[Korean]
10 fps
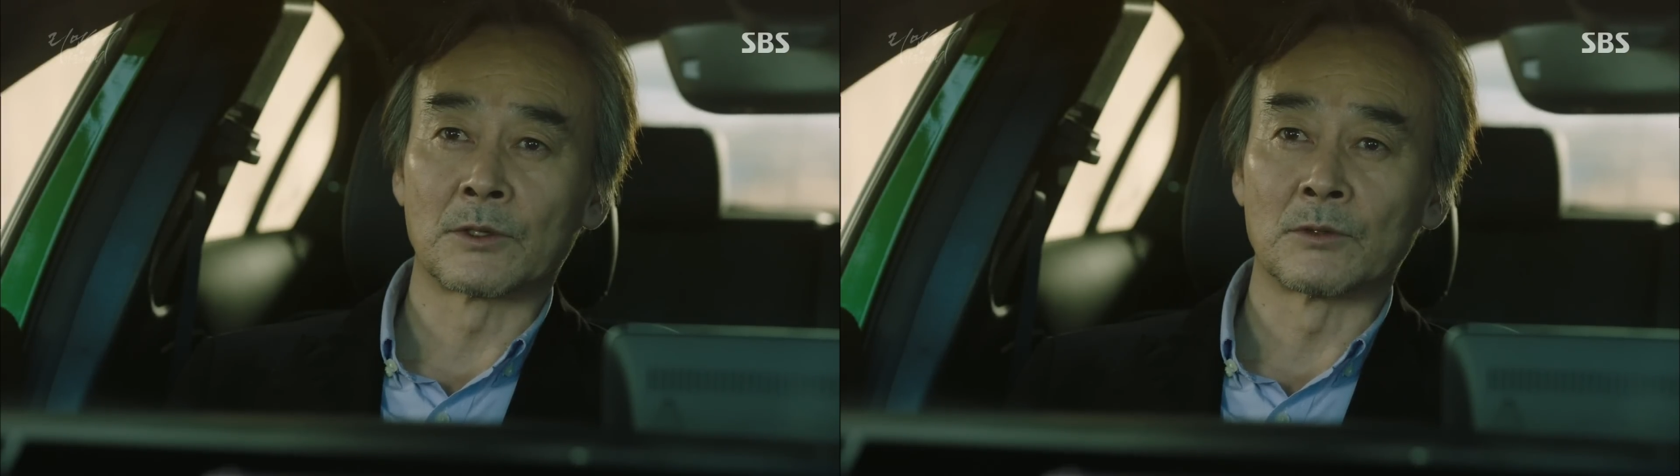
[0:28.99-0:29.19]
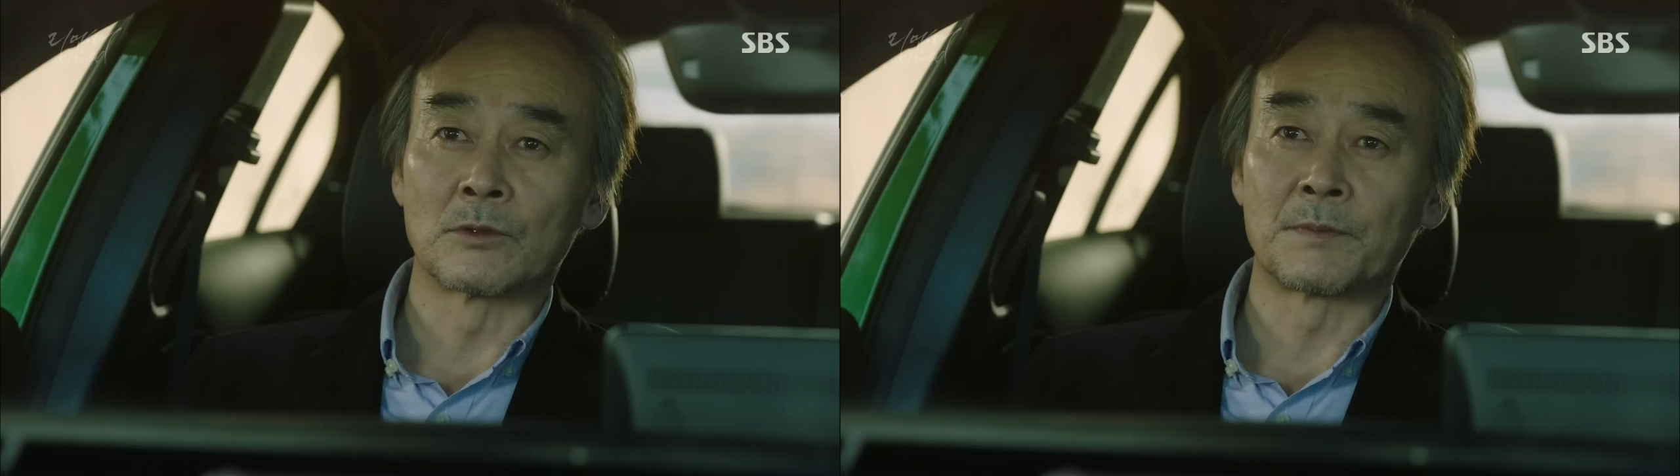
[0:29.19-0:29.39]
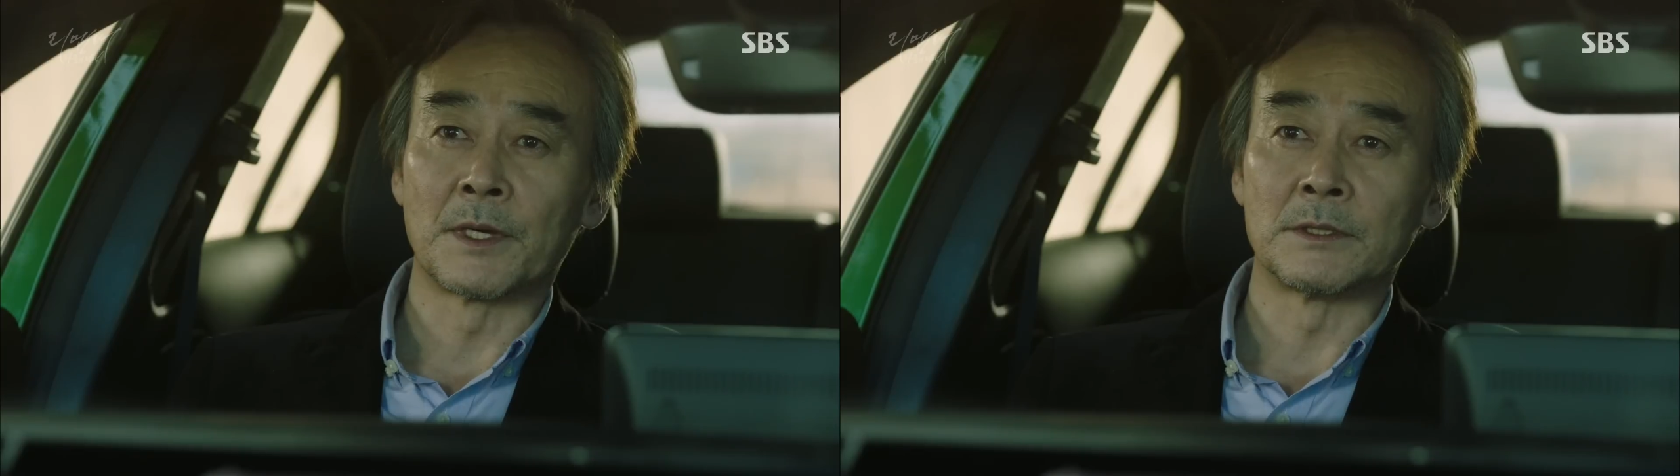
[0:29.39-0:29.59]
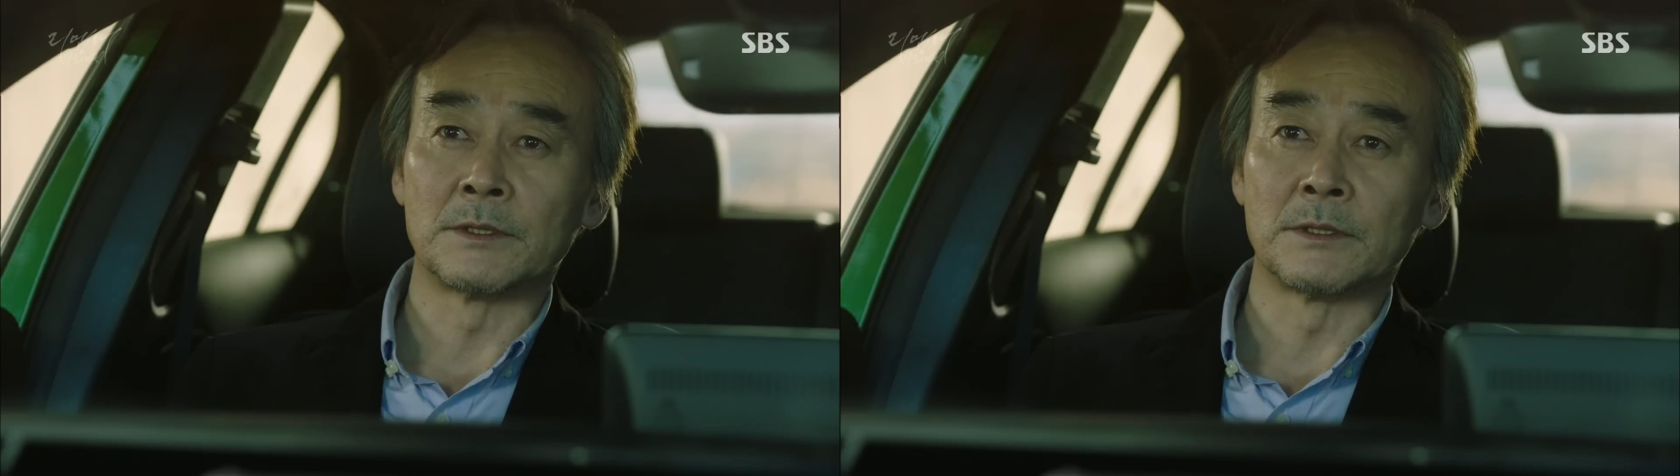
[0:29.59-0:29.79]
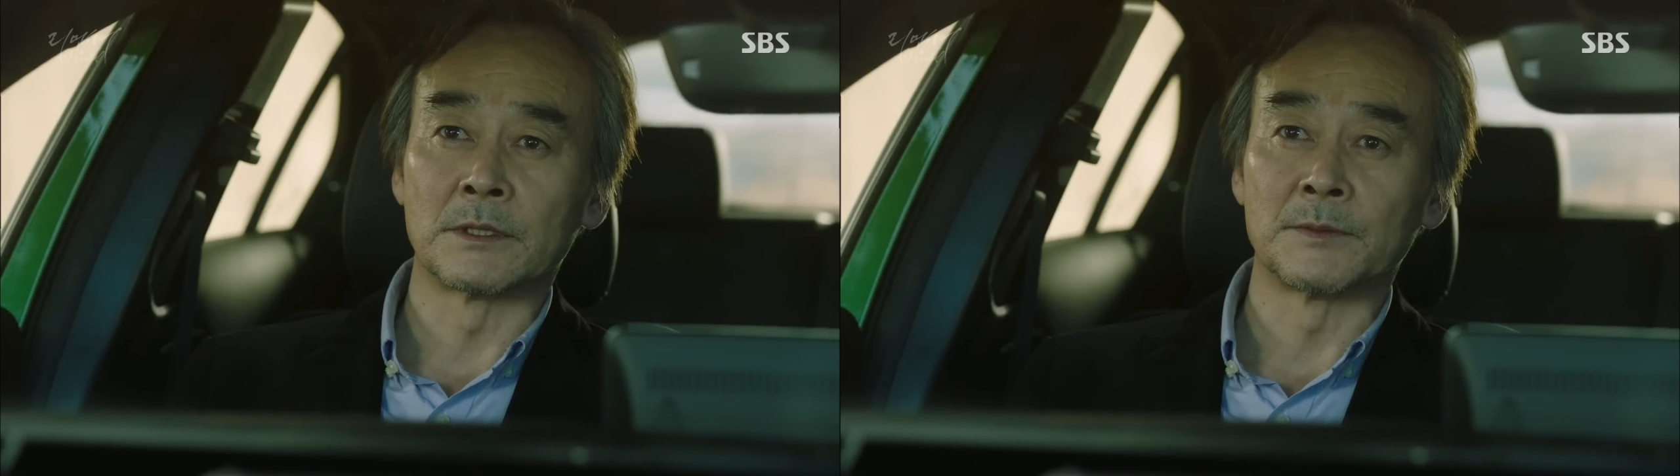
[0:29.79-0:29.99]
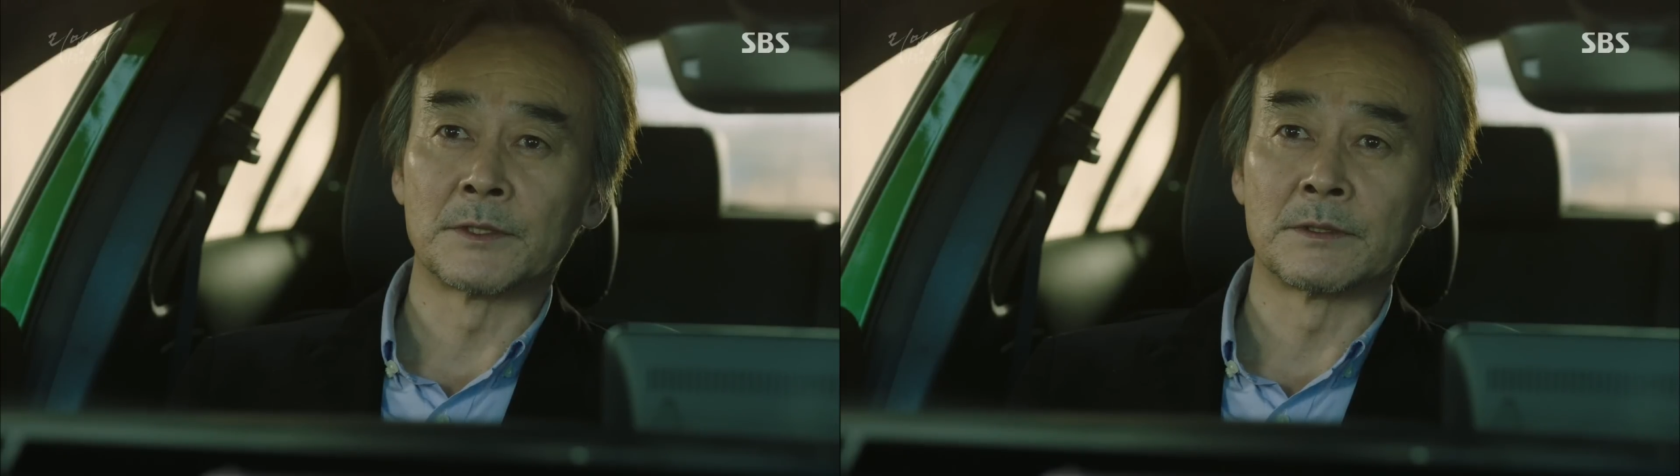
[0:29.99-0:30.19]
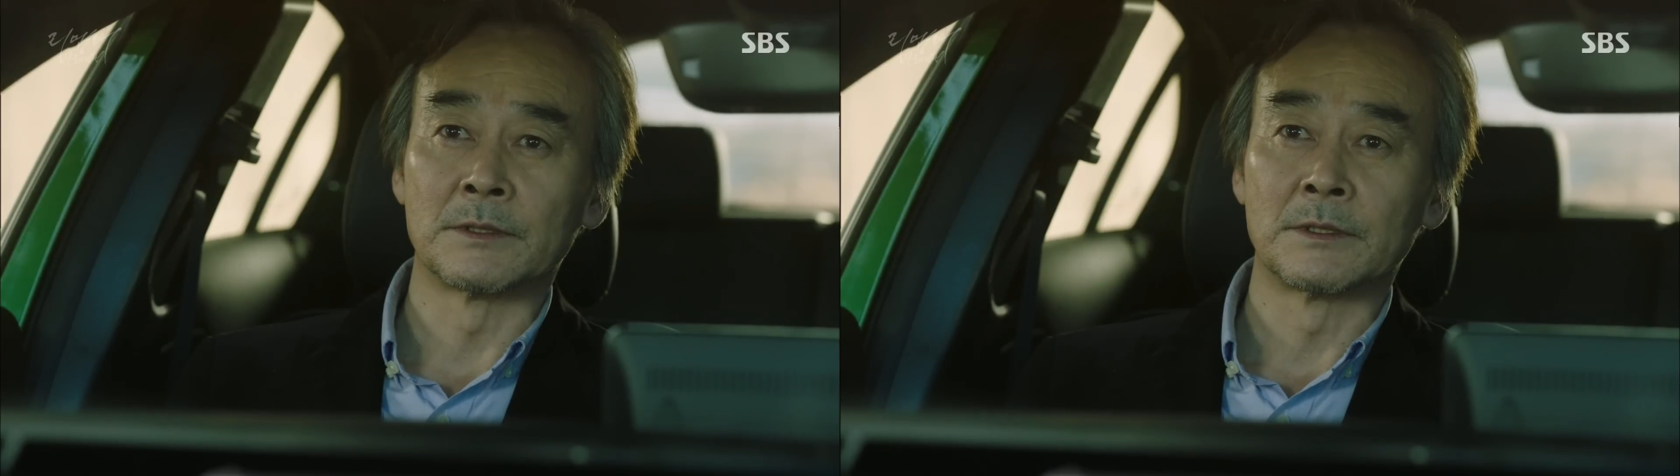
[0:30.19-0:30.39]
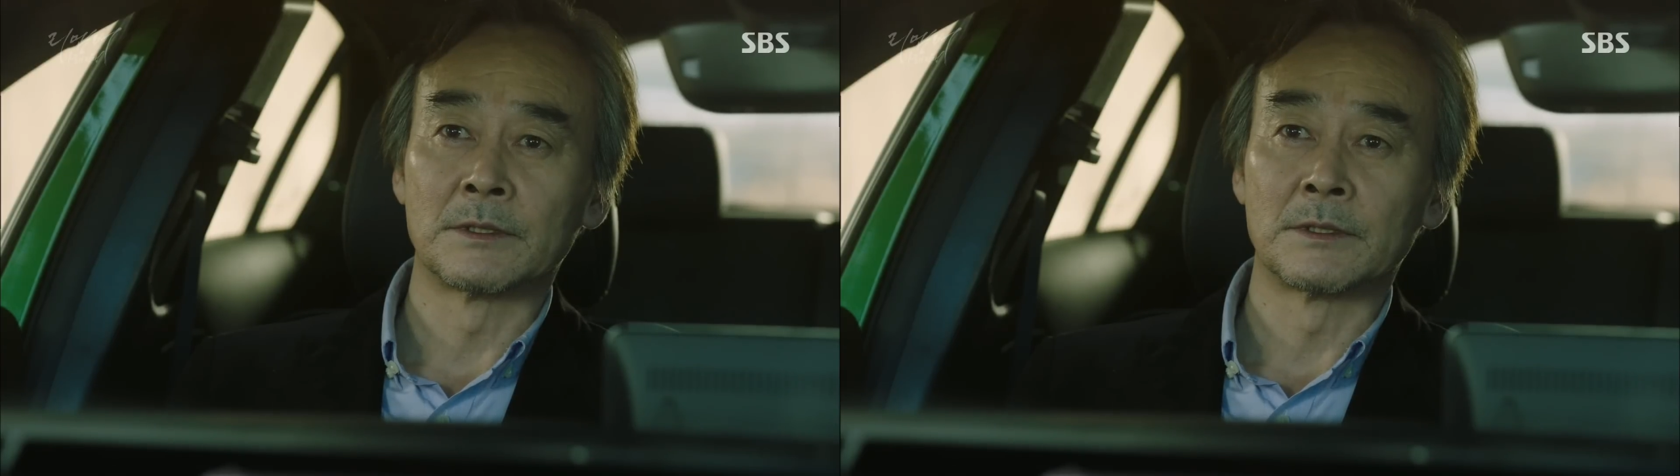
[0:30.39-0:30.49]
결국 배신이라면